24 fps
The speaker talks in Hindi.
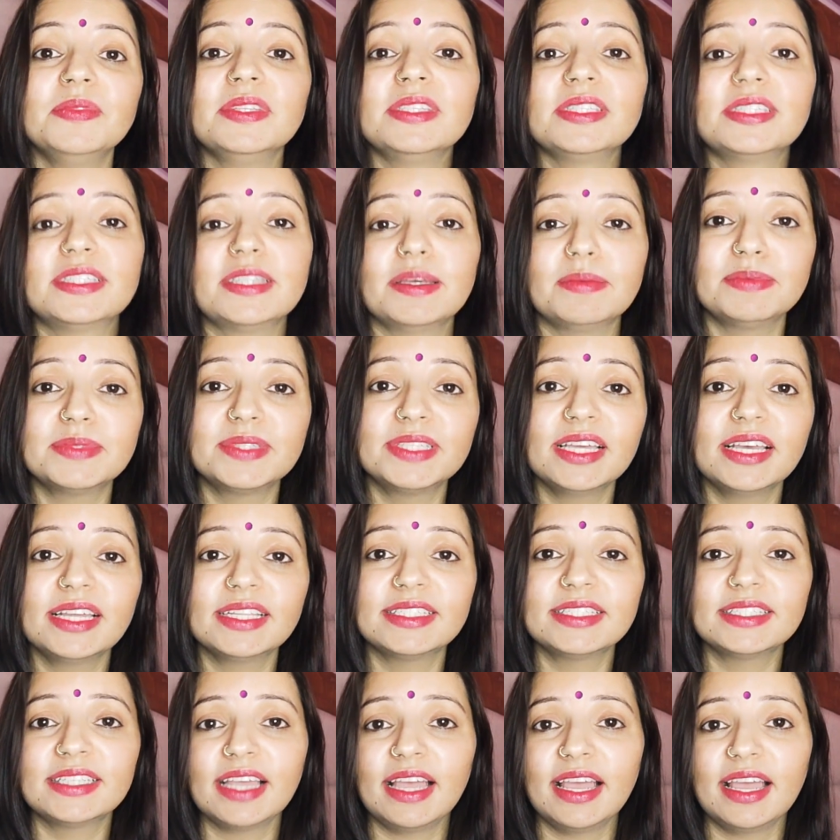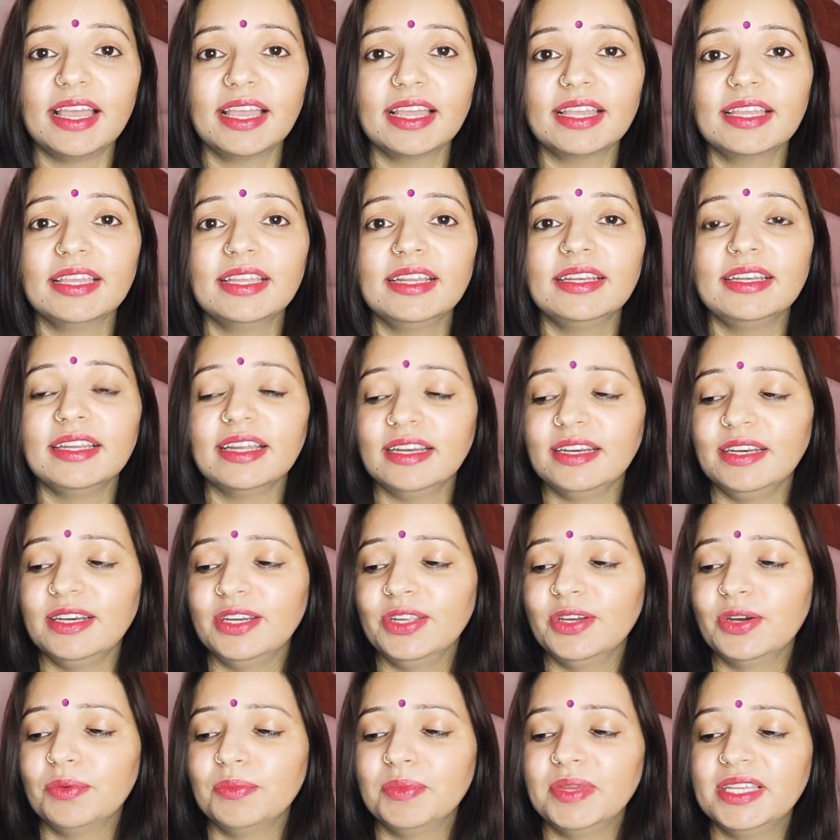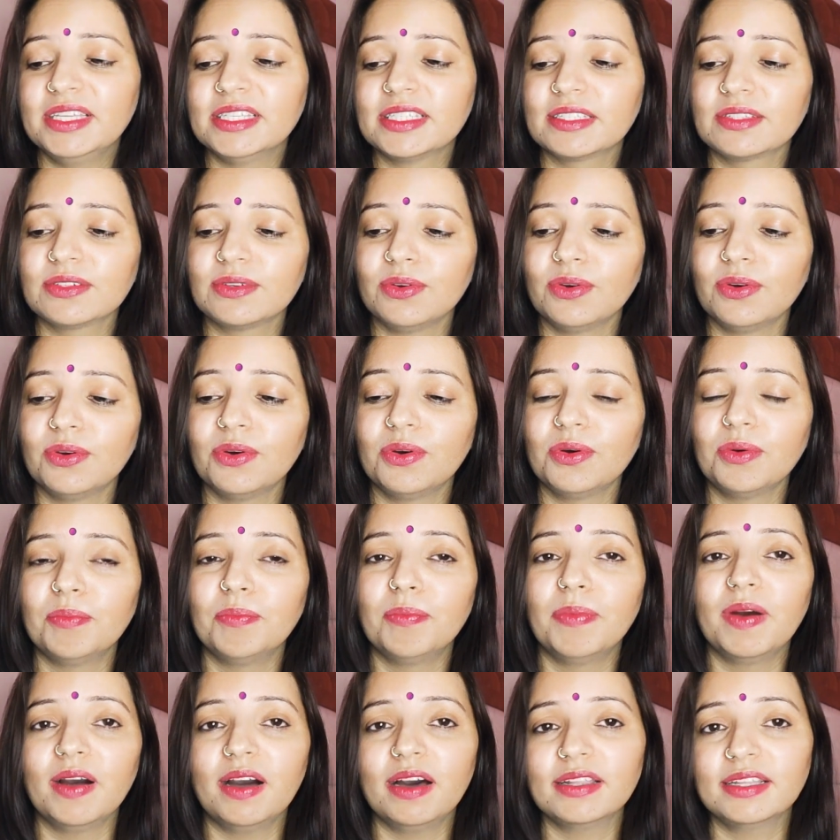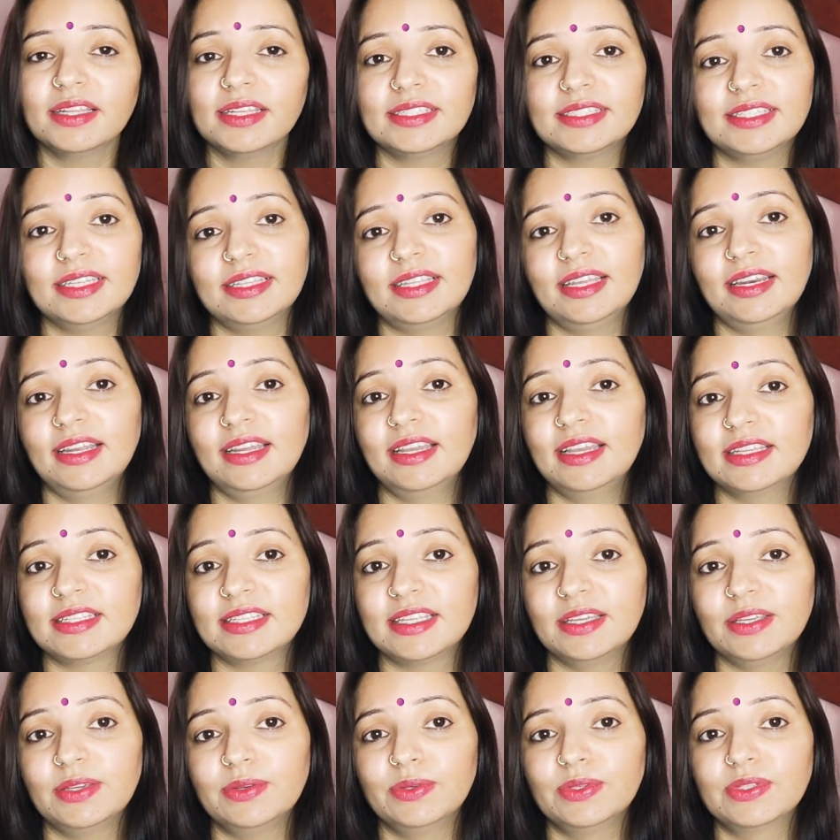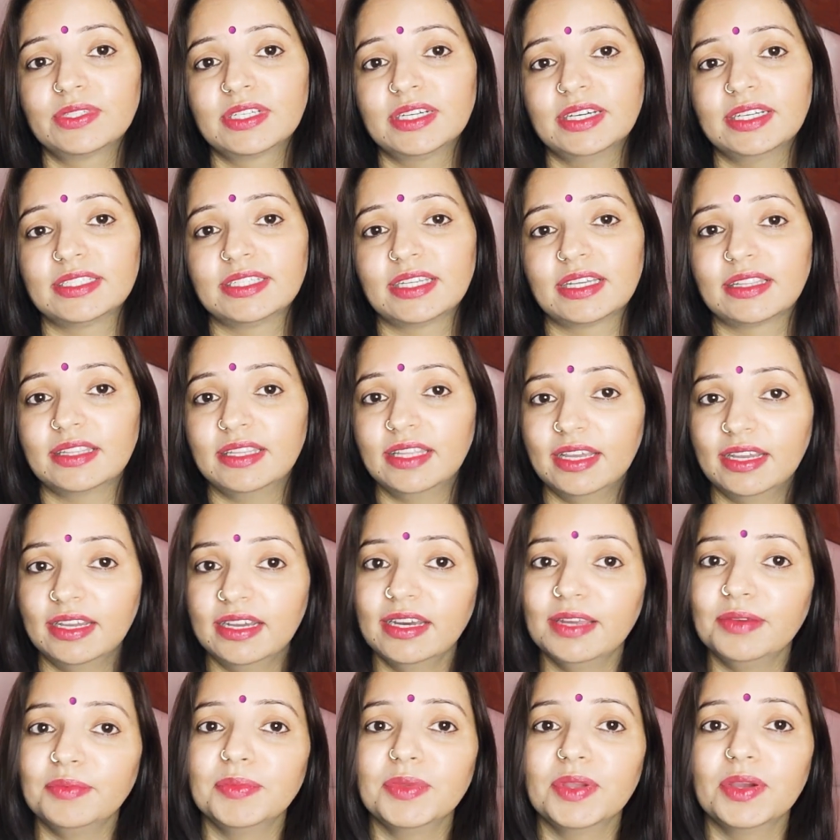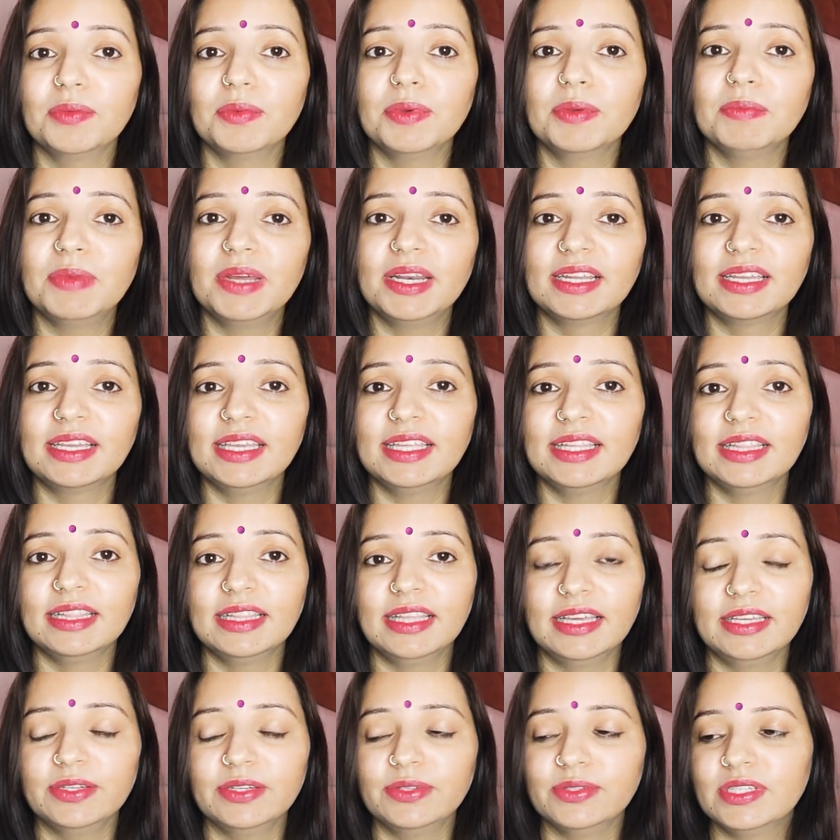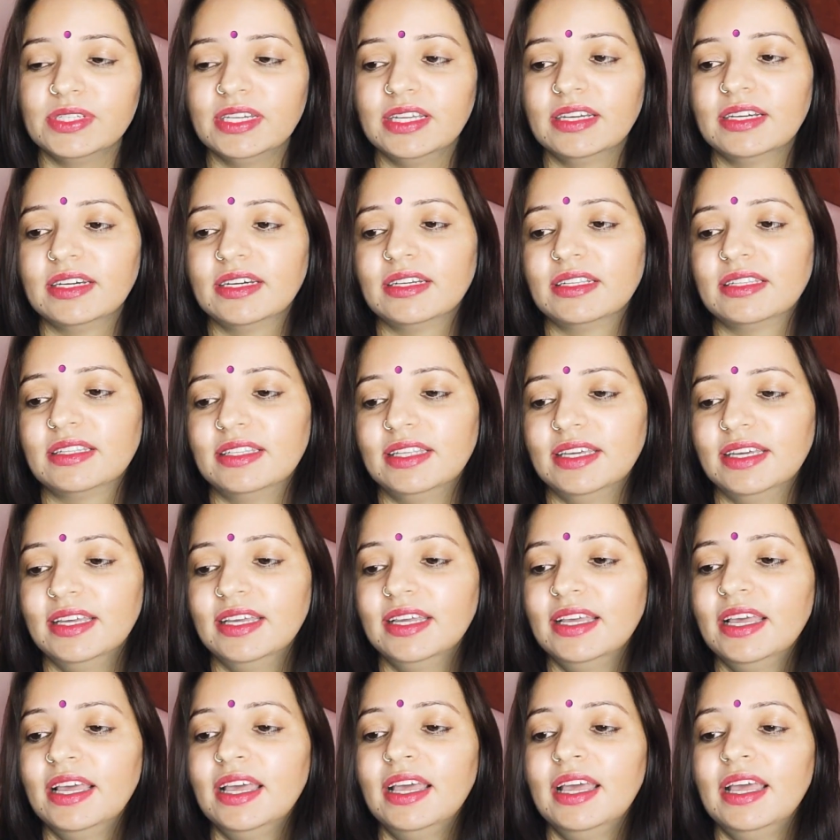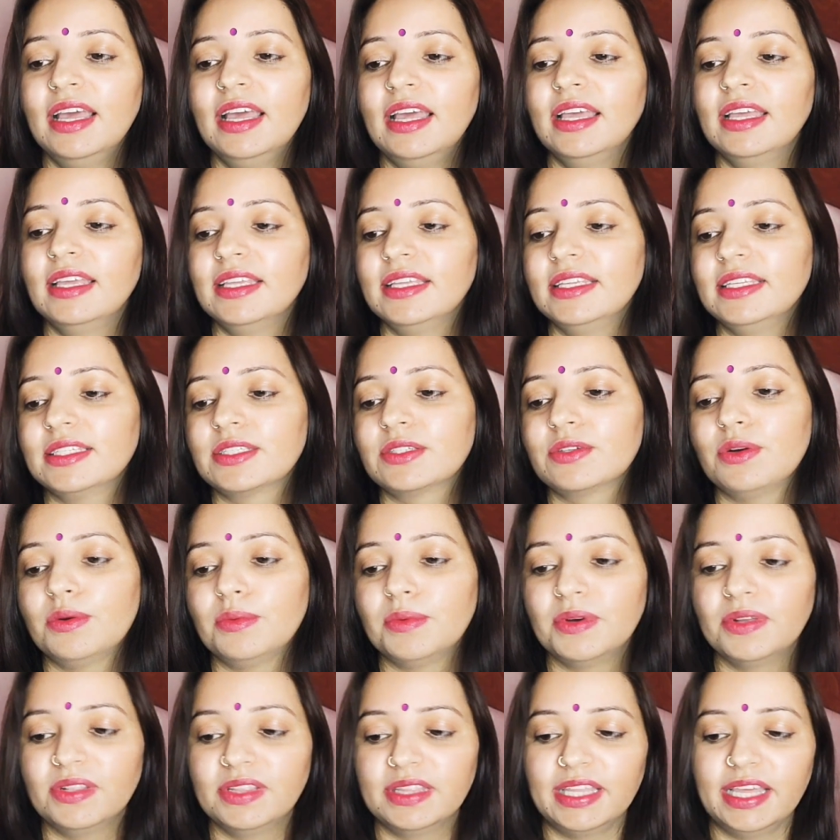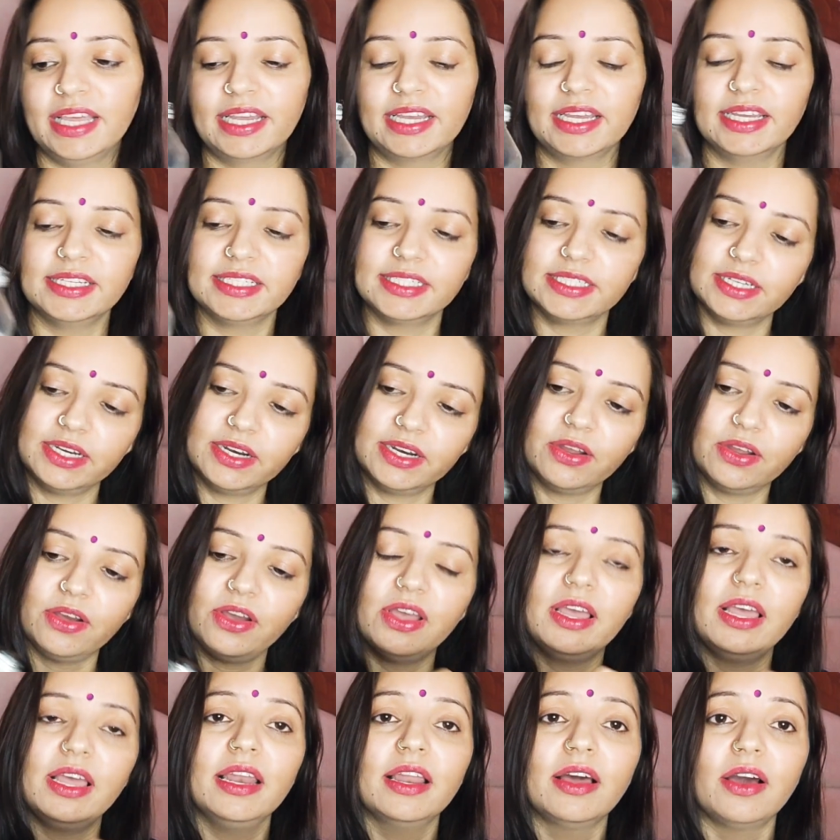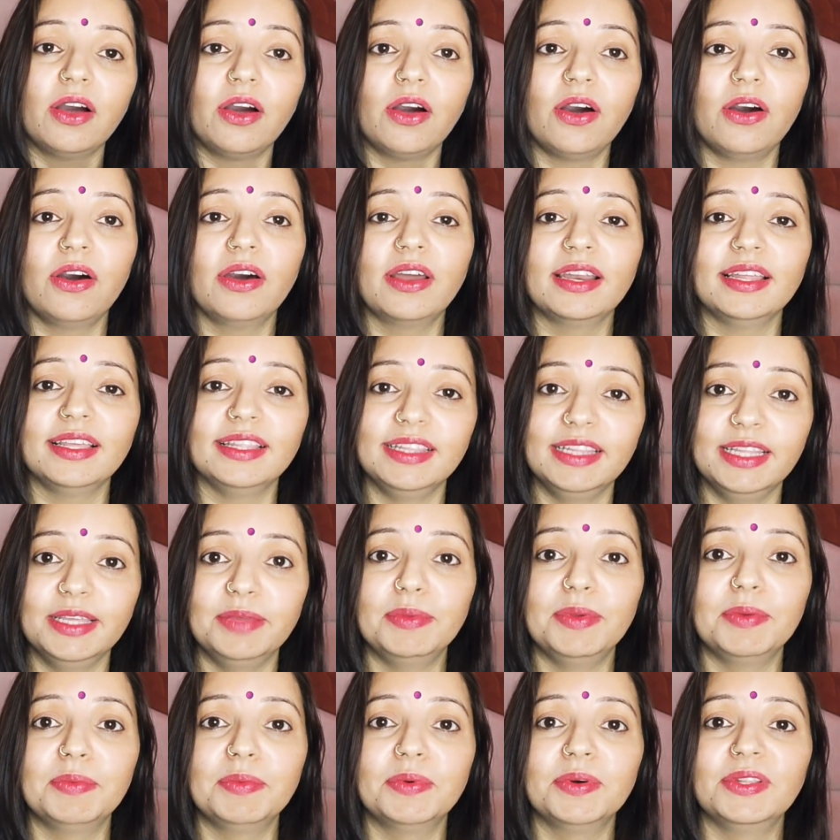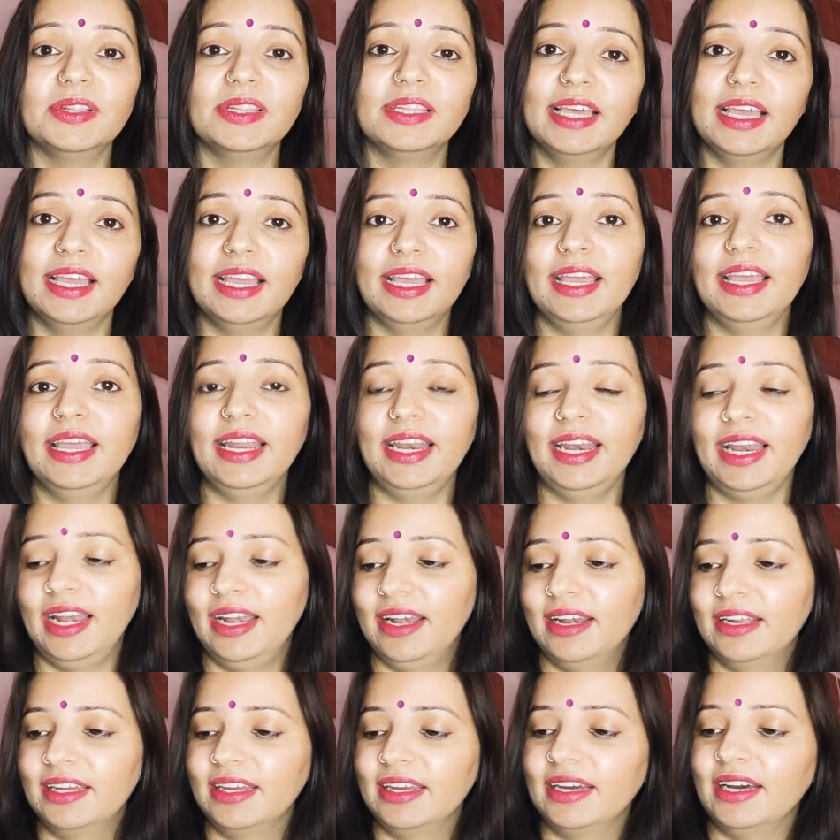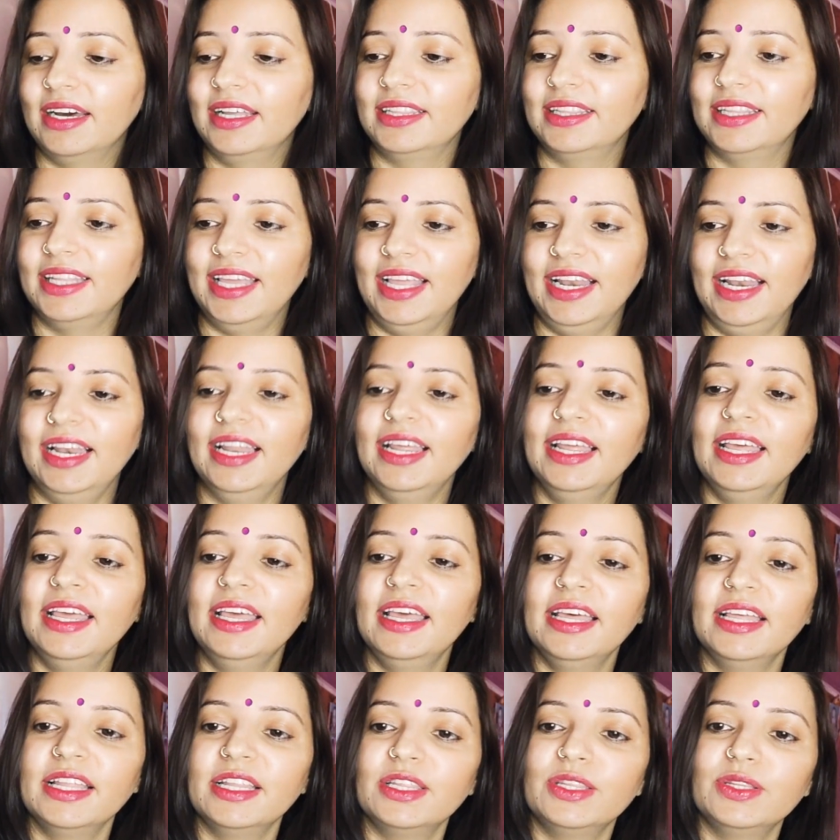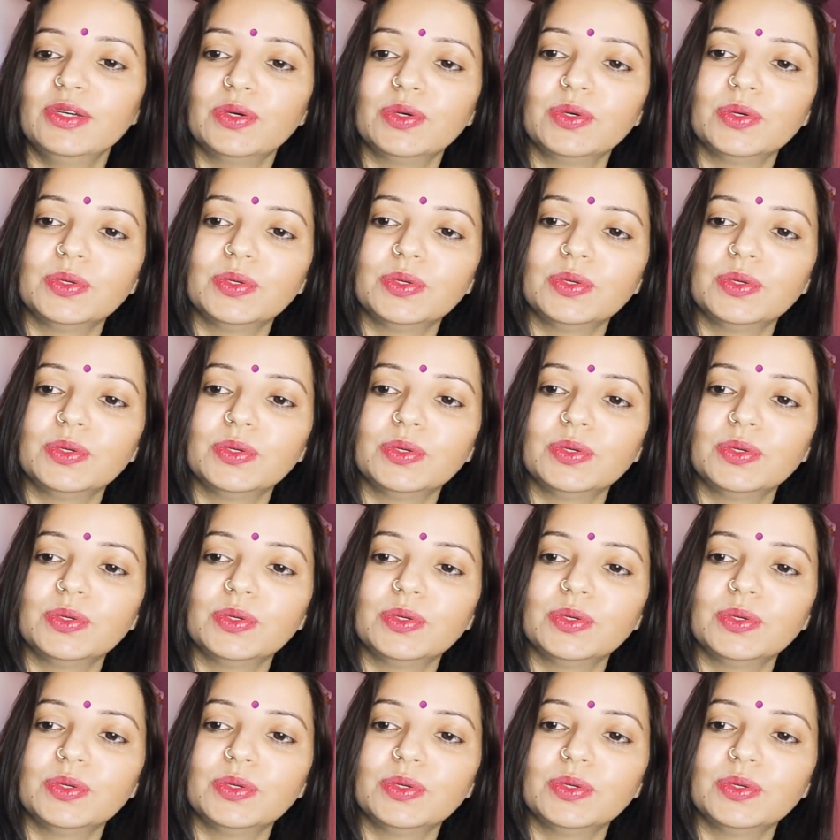सबसे अच्छा है कि ठंडियों में इसको बहुत अच्छे तरीके से यूज कर सकते हैं गर्मियों में बल्कि इतना यूज नहीं करते इसको बोलते हैं कैस्टर ऑयल और हिंदी में बोलते हैं एयर एंड का तेल तो